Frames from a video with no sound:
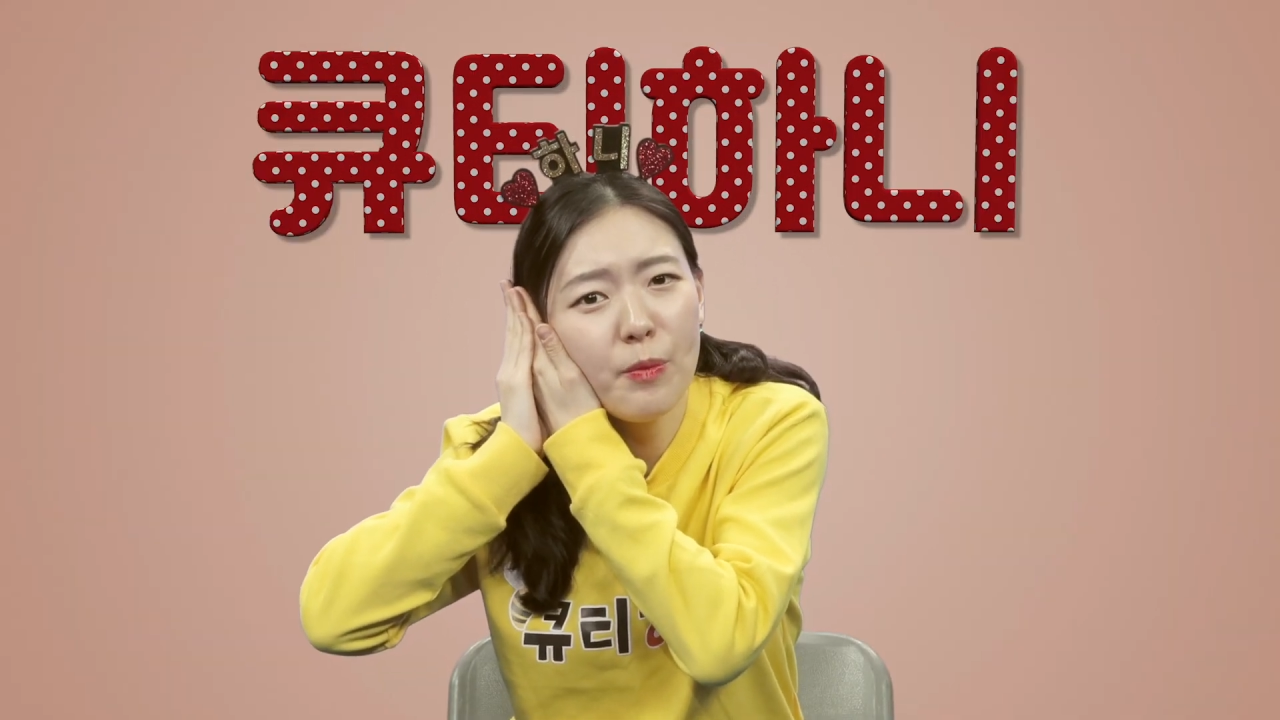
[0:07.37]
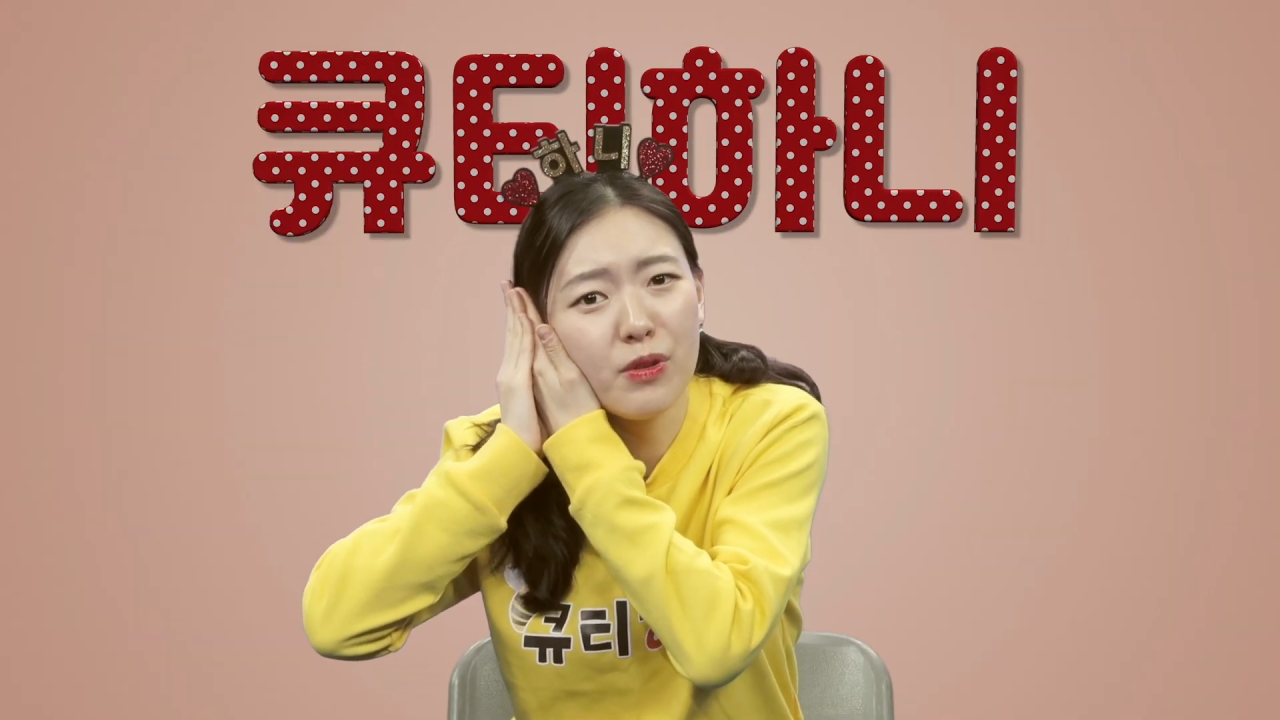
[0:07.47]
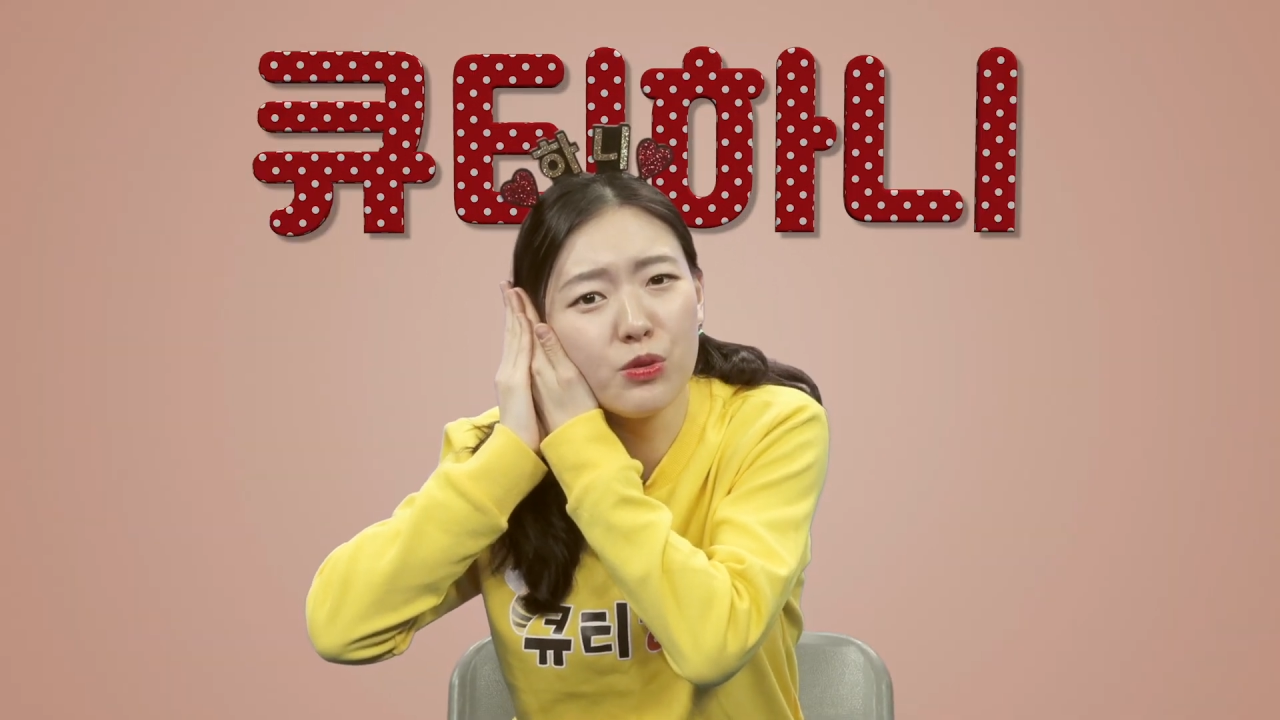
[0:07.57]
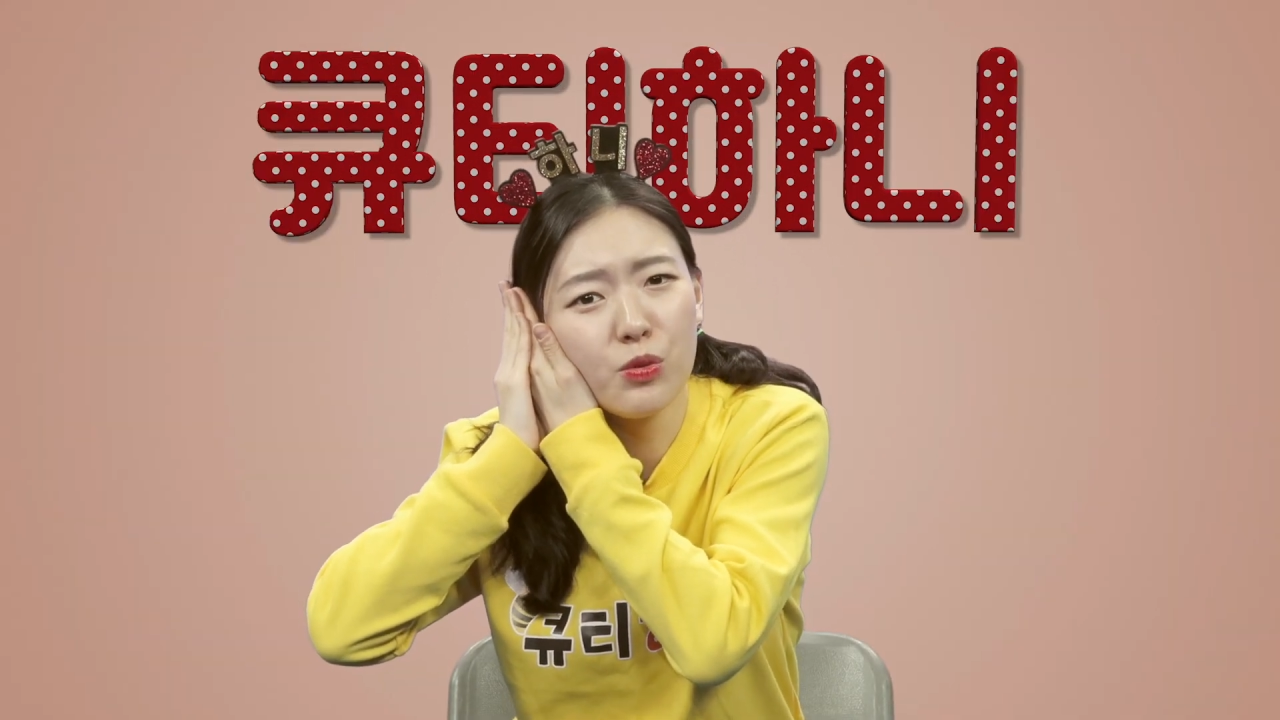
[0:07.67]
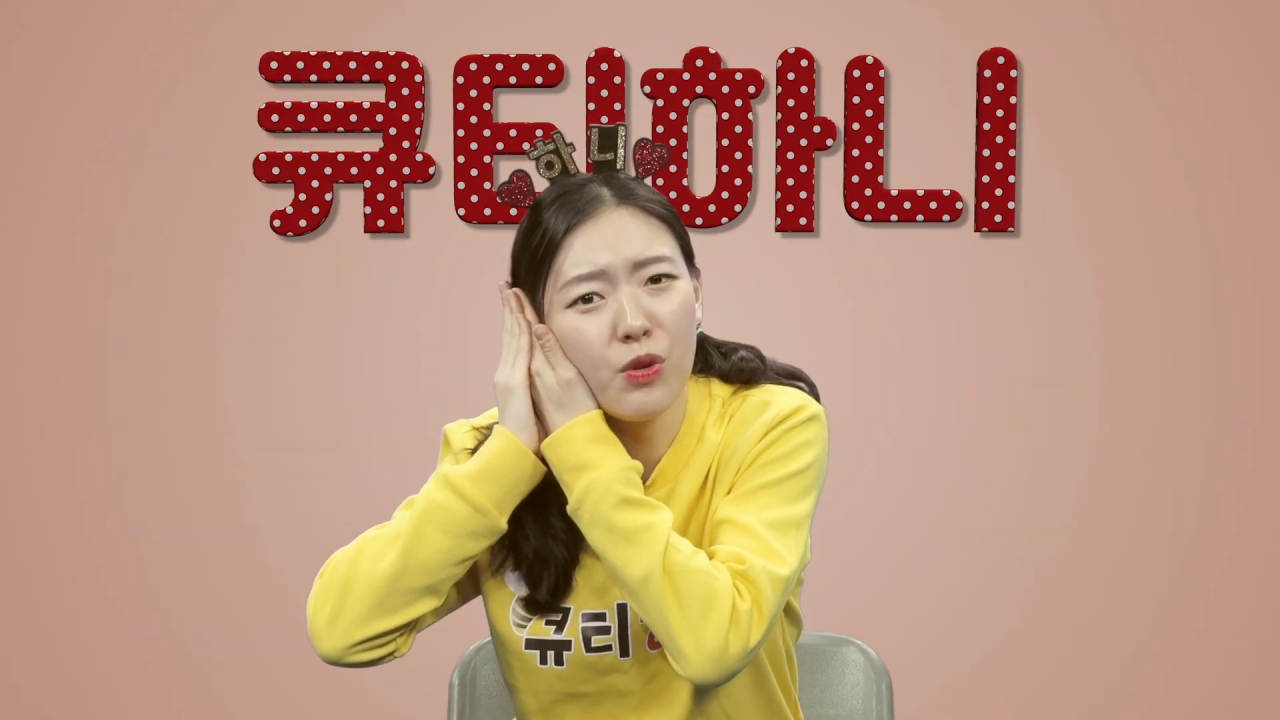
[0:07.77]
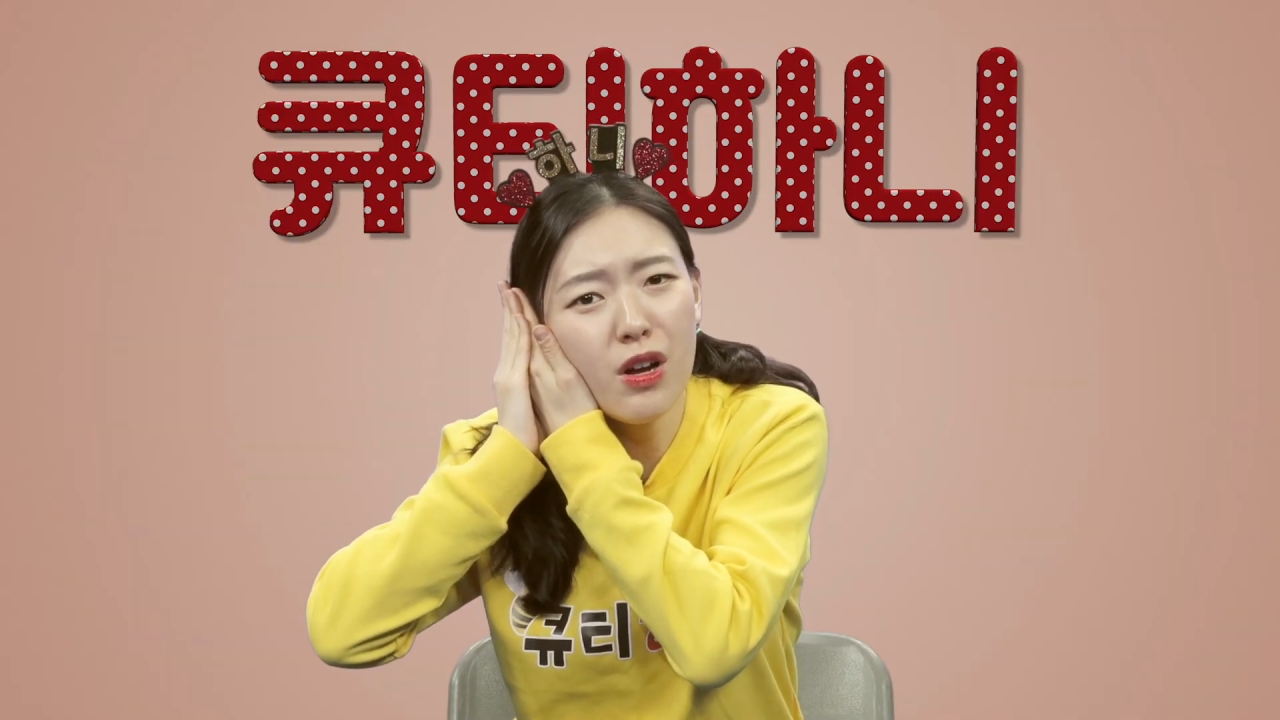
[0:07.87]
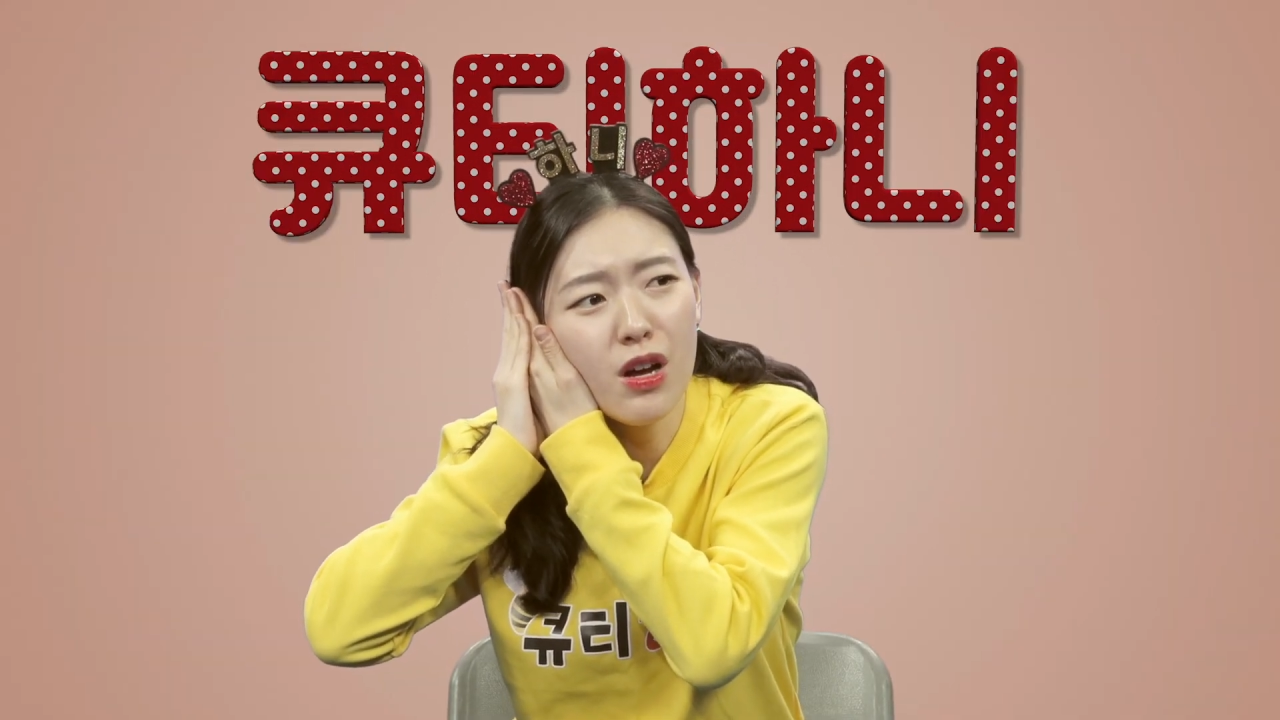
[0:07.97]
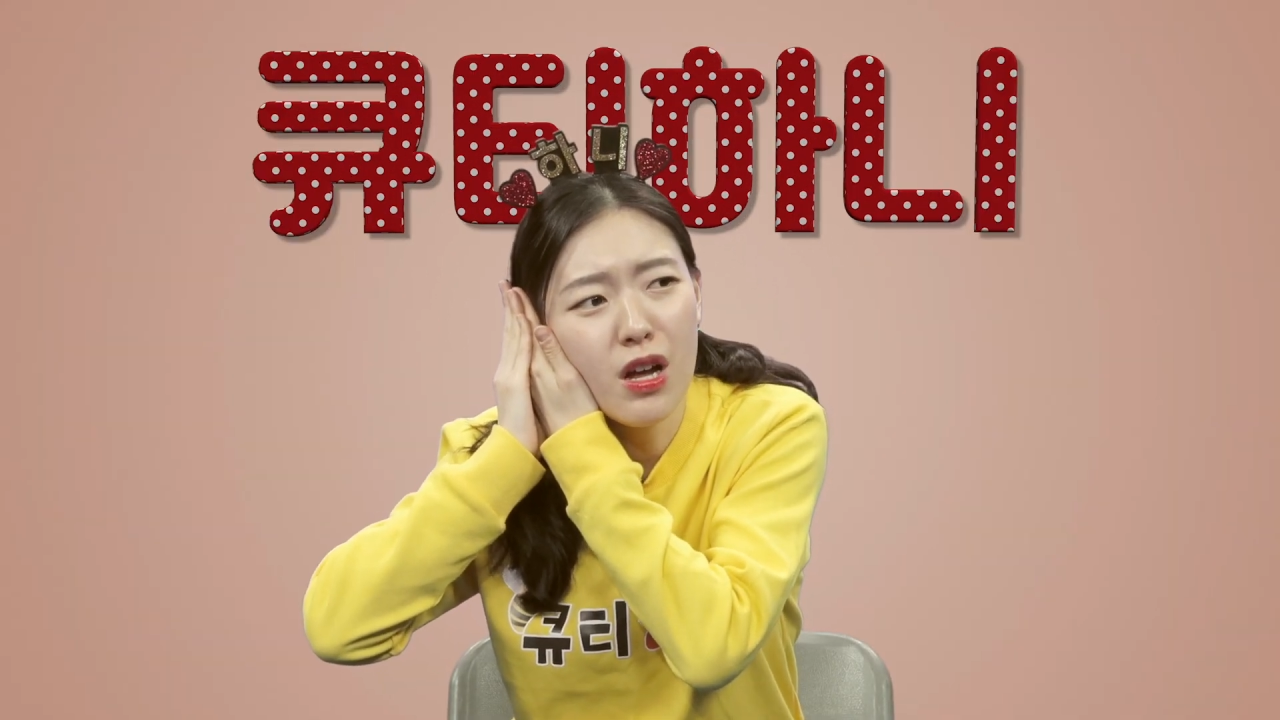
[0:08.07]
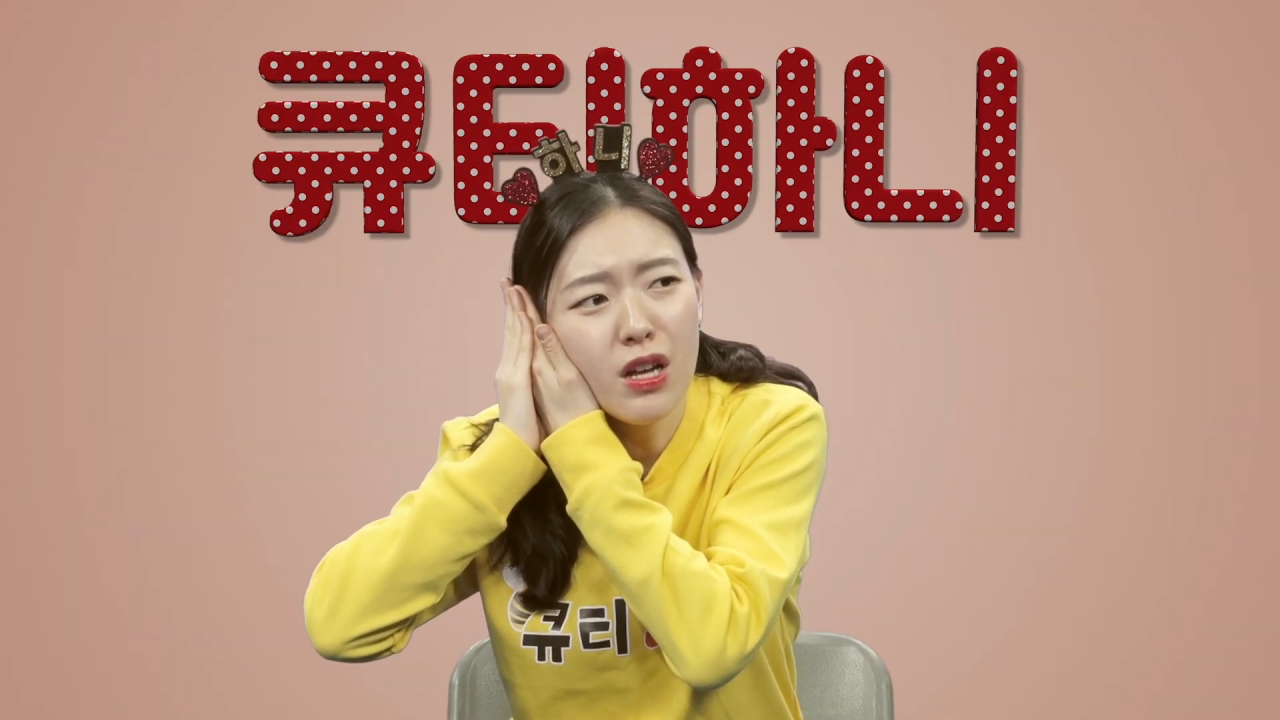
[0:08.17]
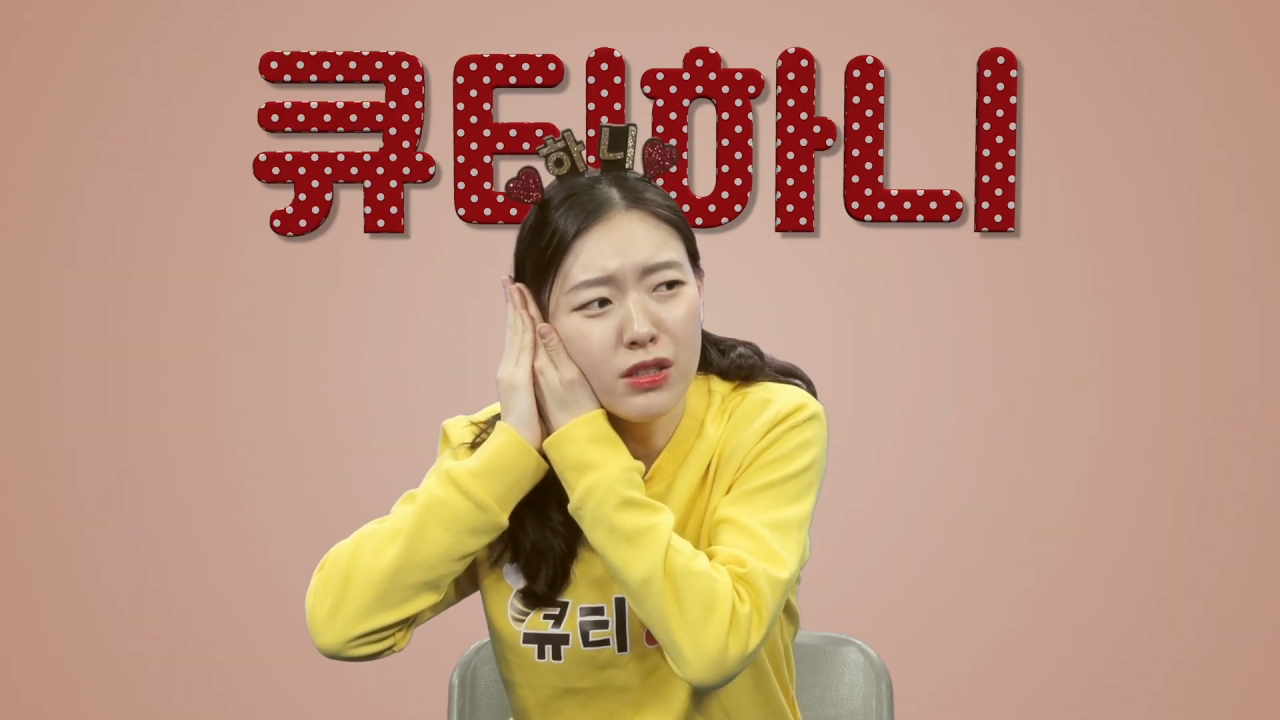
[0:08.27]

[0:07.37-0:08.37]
베드로가